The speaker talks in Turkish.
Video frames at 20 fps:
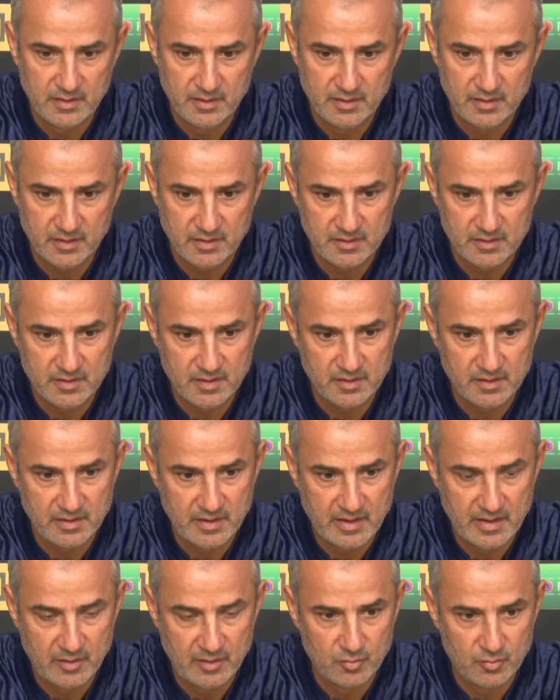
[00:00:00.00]
ne kadar
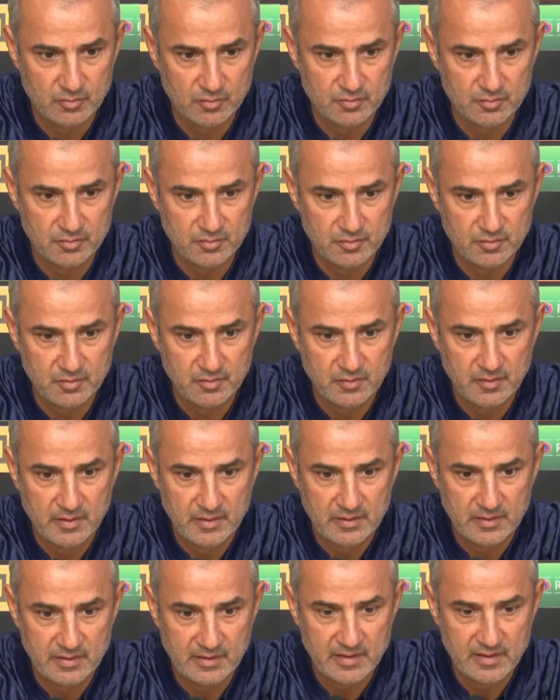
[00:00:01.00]
değerli olduğunu,
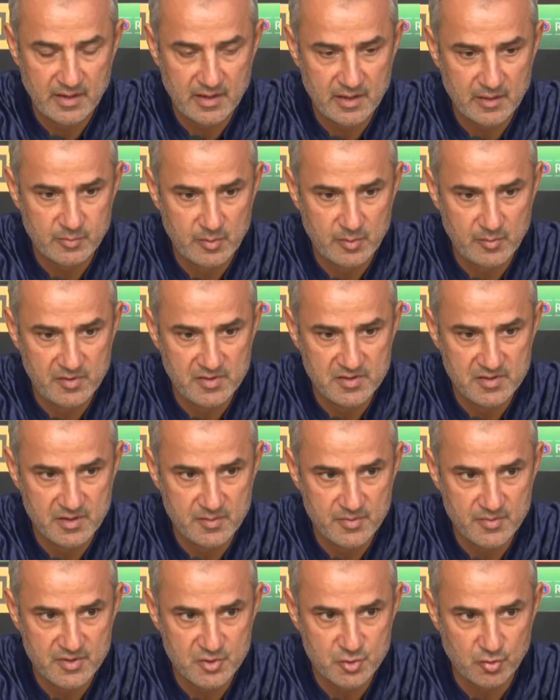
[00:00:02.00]
neler
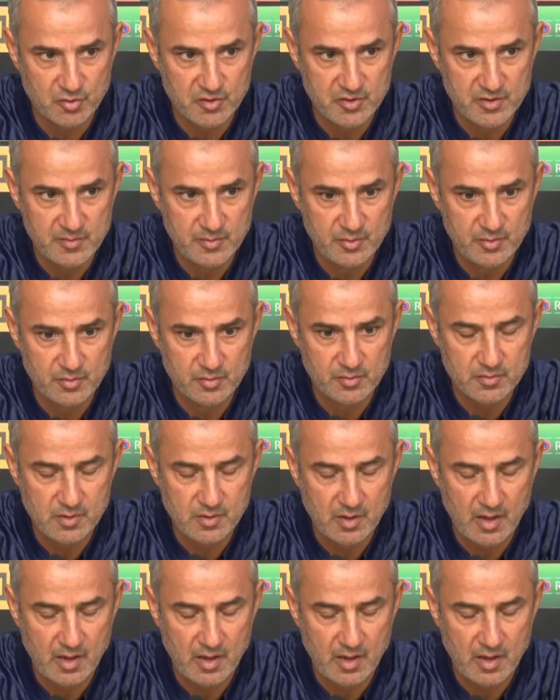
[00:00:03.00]
yapabileceğini biz çok iyi biliyoruz.